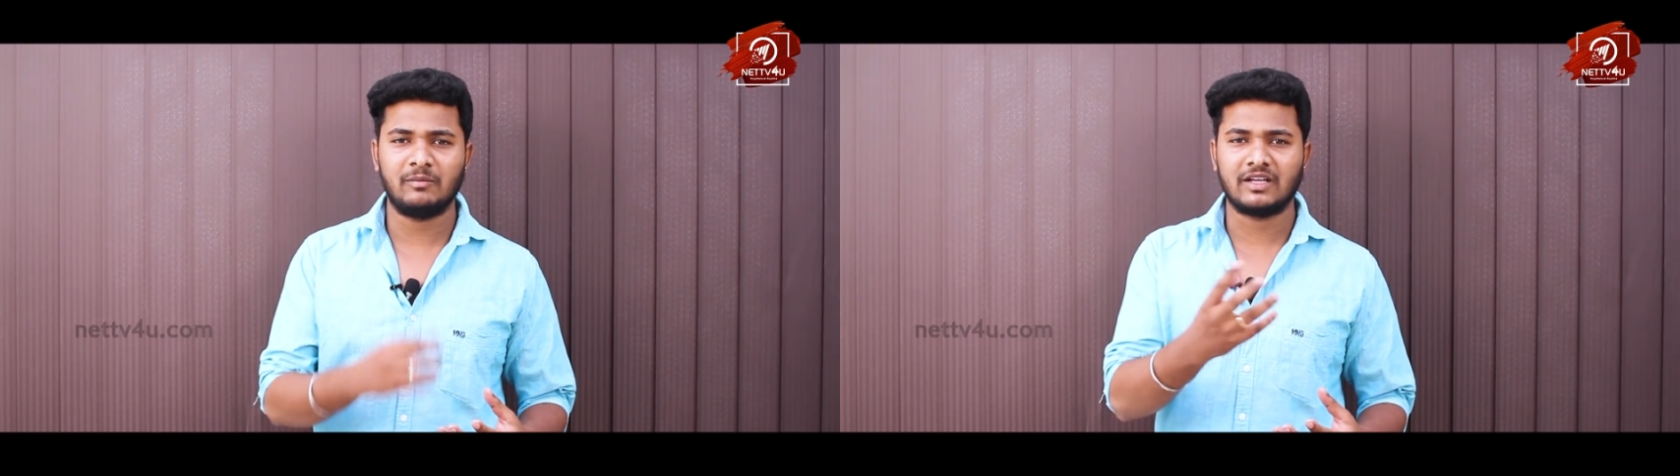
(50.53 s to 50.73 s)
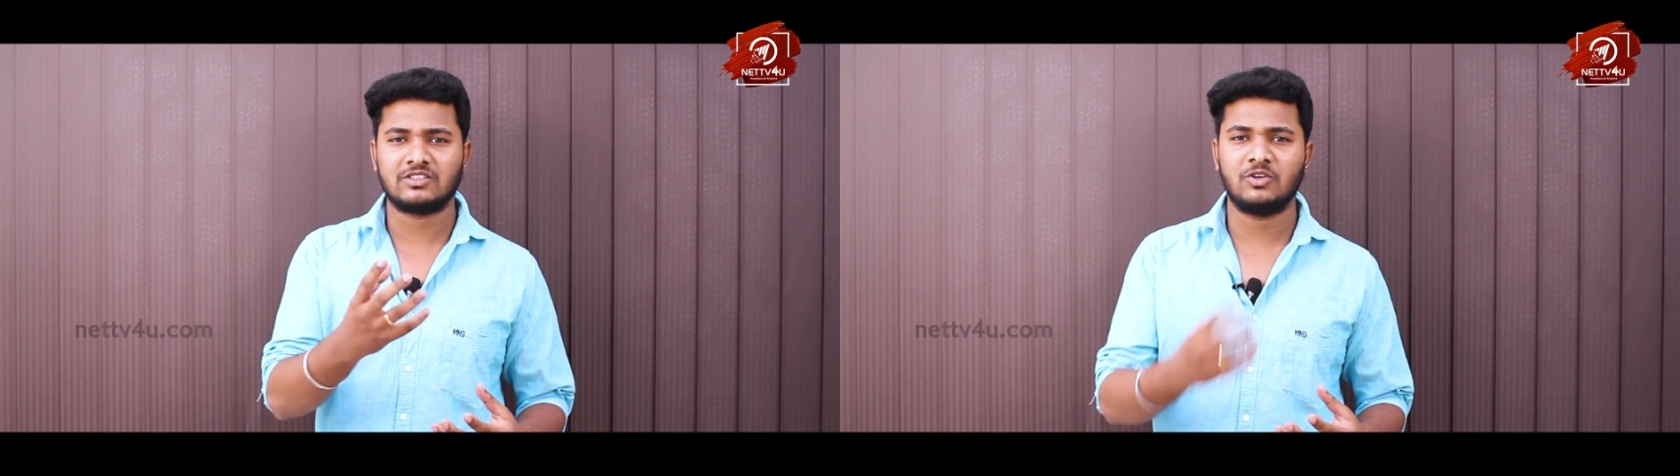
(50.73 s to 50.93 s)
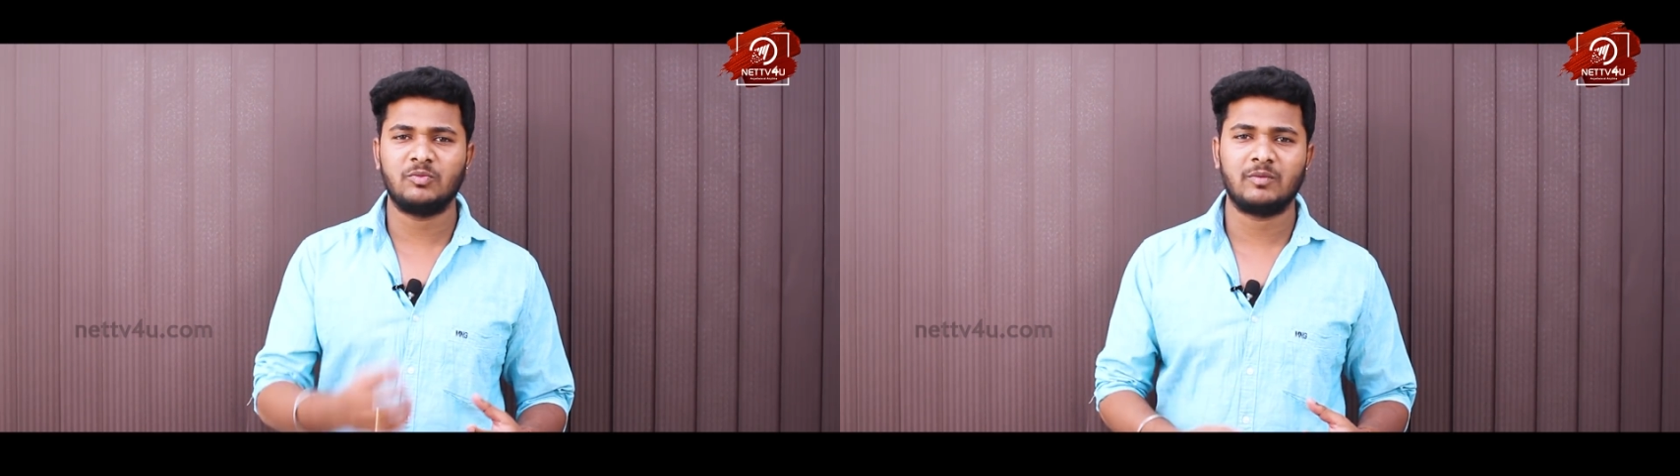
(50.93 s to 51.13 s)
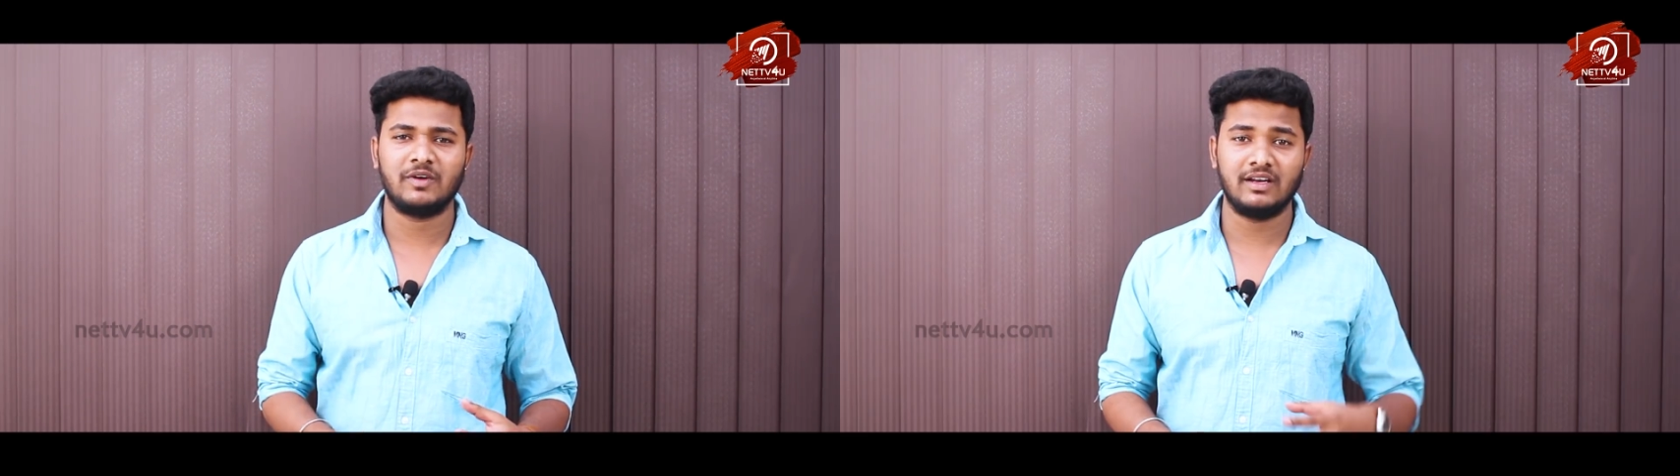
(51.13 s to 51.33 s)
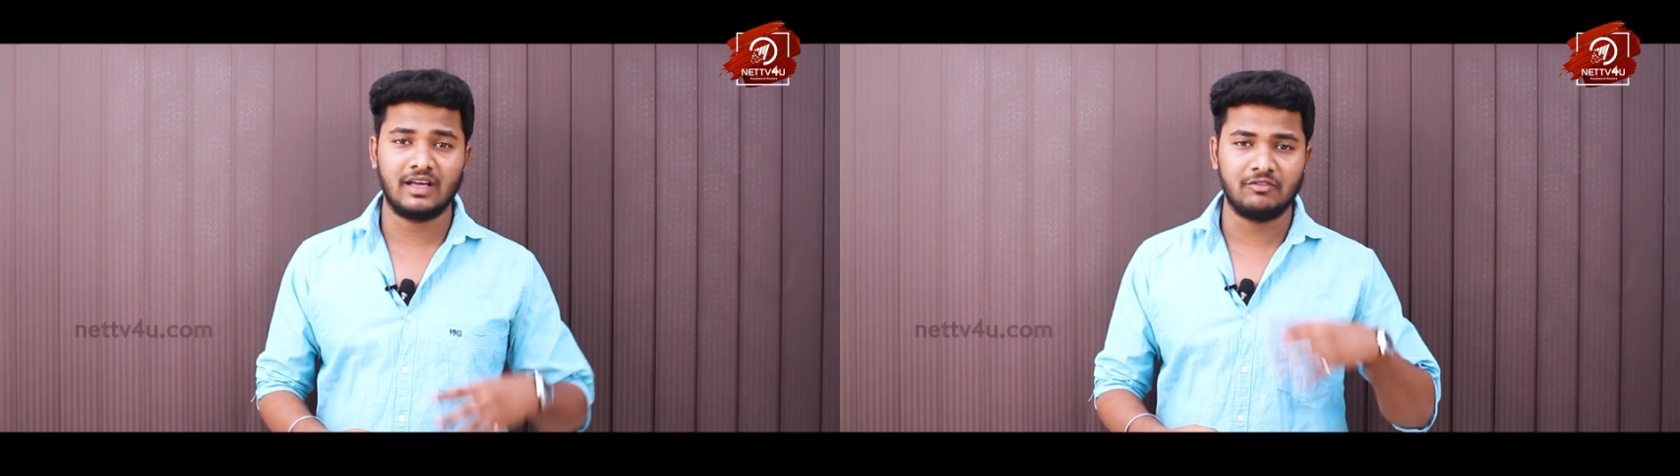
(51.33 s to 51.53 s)
நம்ம அக்ஷய்குமார்
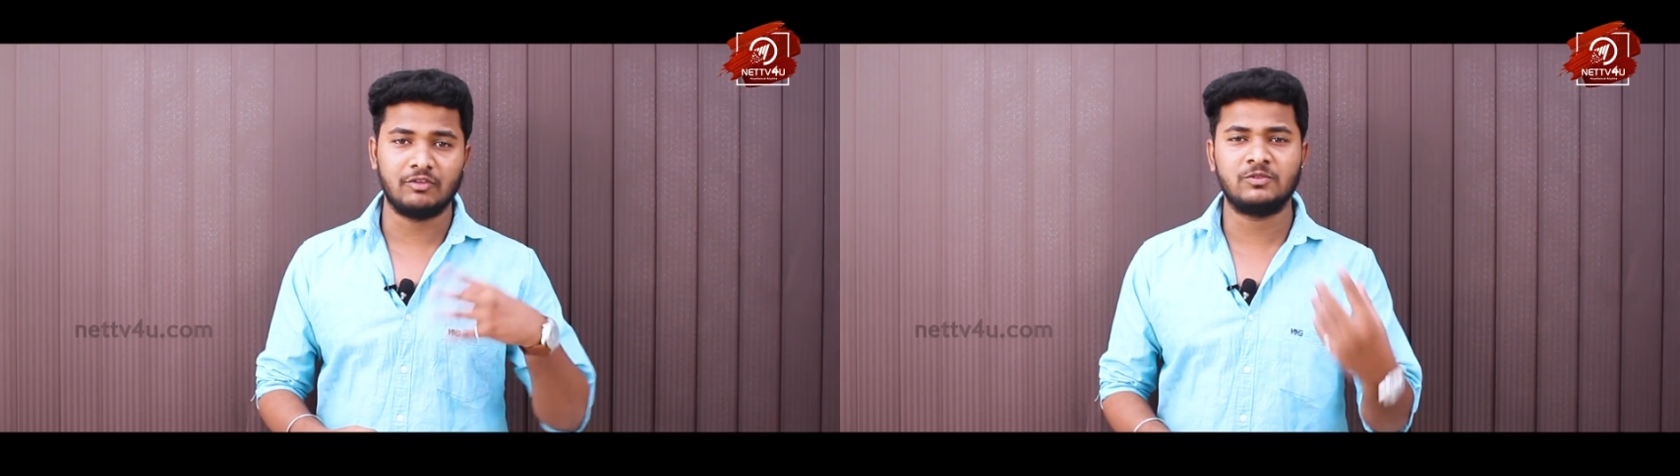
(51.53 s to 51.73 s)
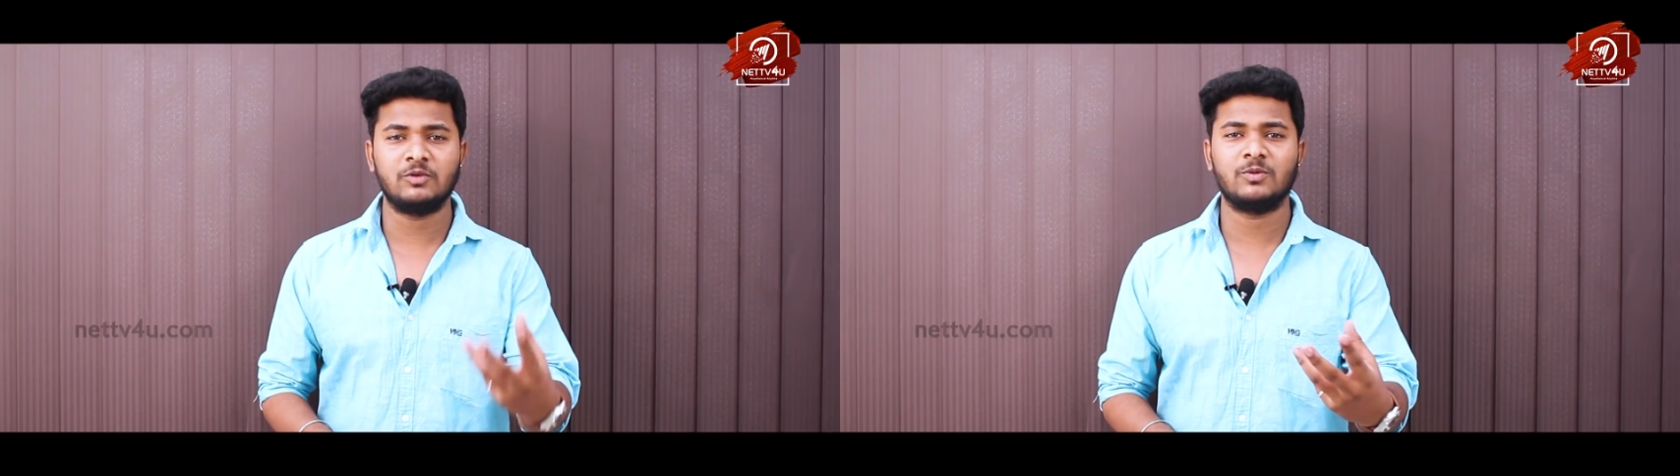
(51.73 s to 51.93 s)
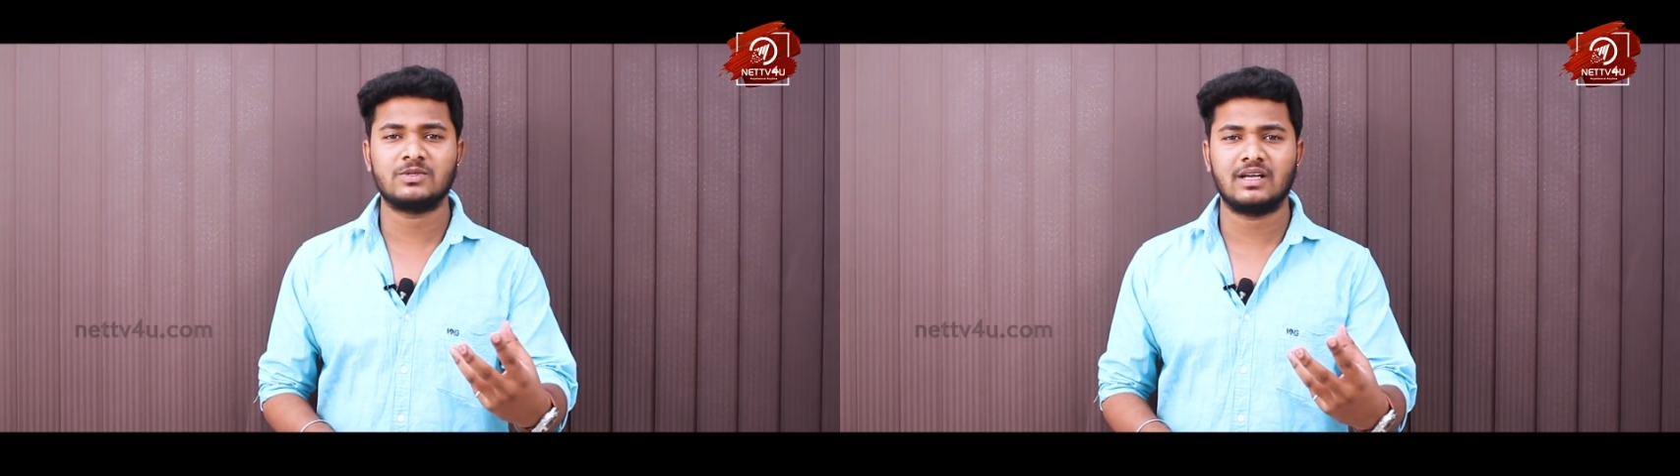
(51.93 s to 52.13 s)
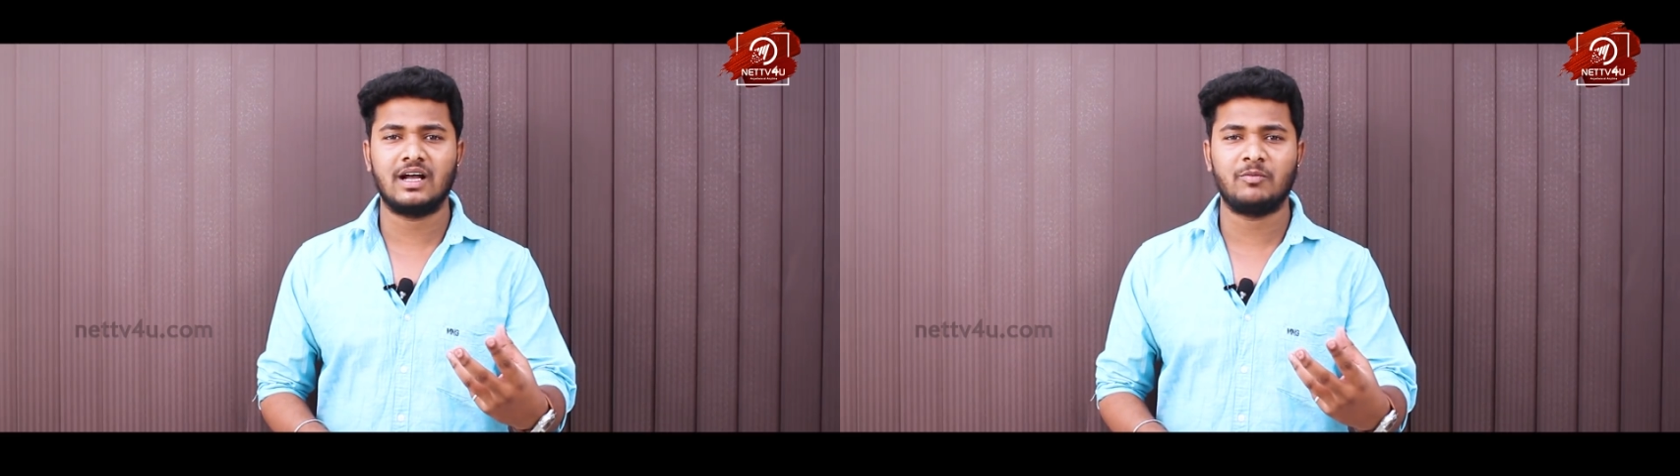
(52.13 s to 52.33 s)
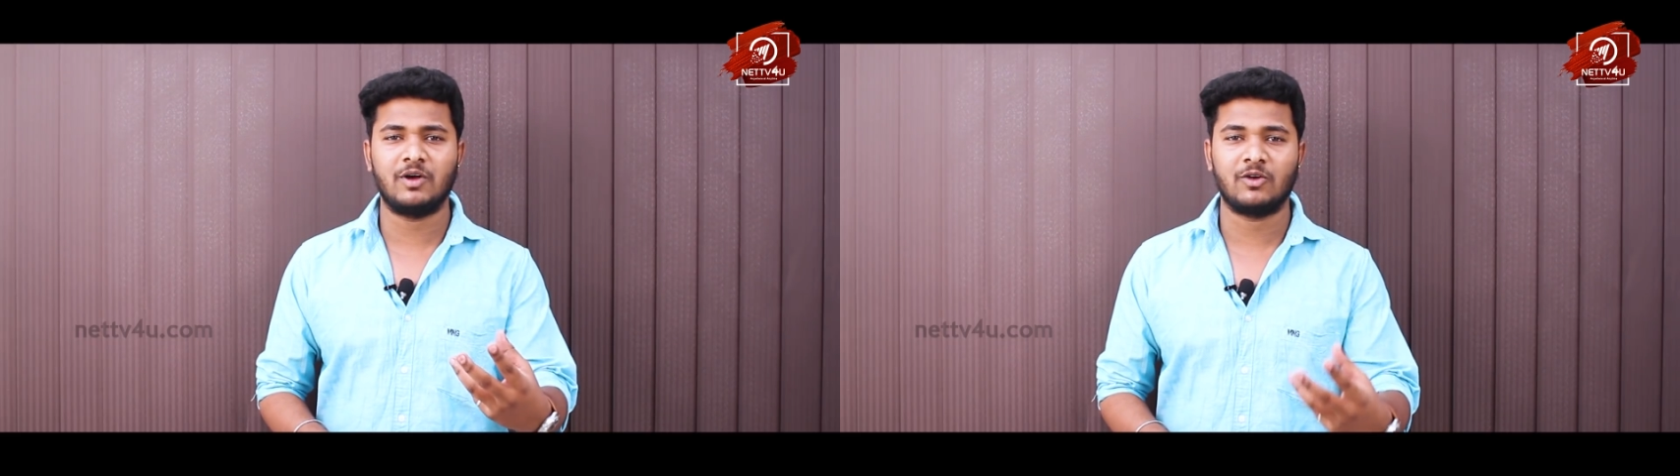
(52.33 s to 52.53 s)
பண்ணியிருக்காரு ஃபிஃப்த்து
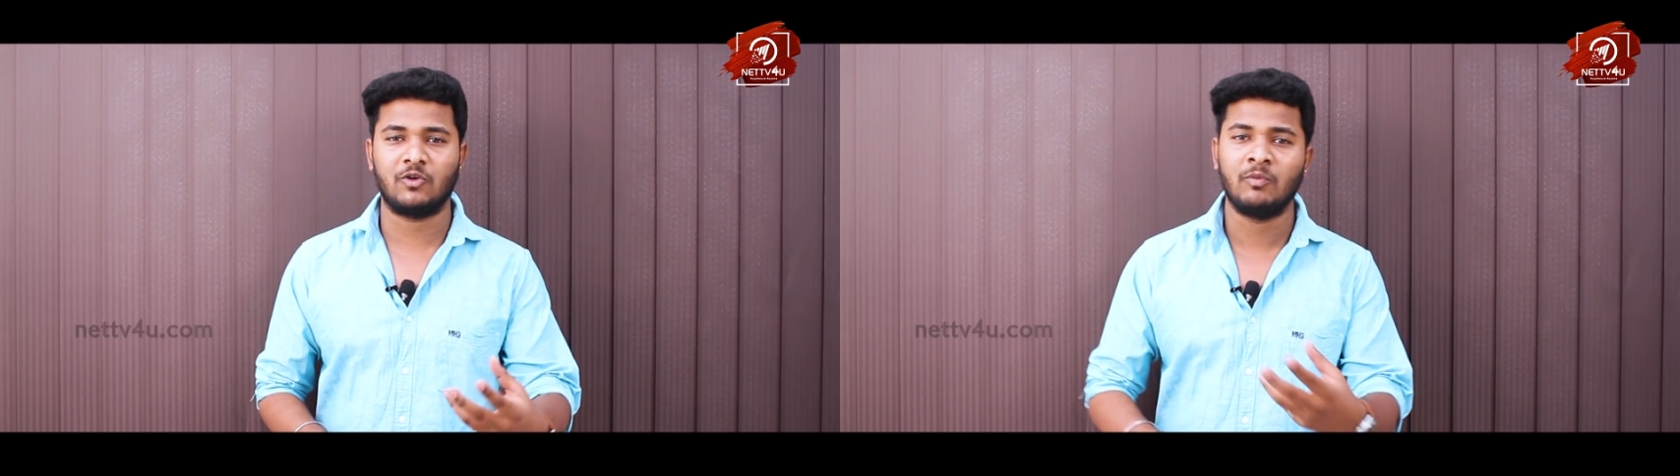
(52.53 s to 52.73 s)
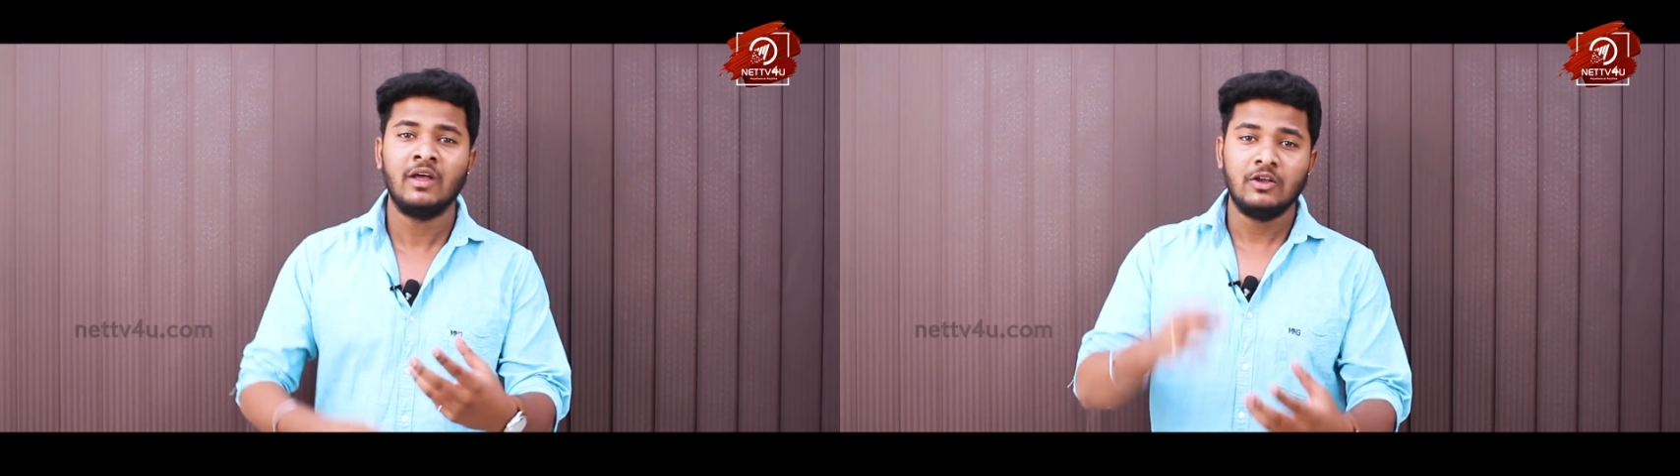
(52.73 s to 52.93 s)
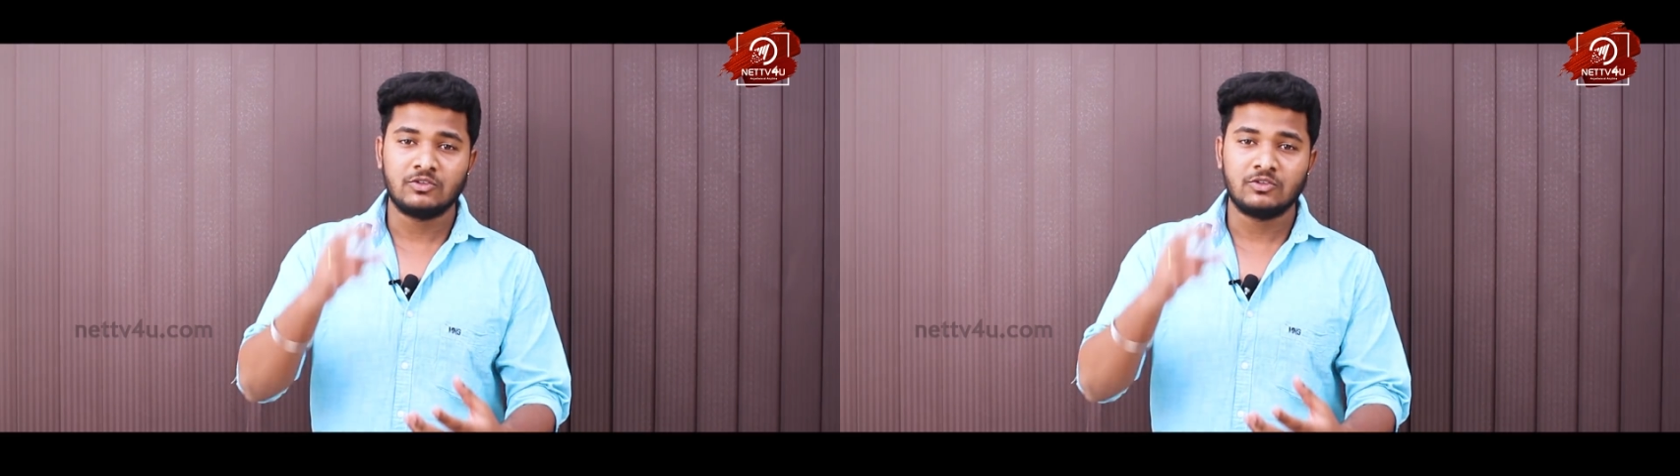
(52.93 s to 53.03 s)
போஸ்ட்டுக்காக பார்க்கணும்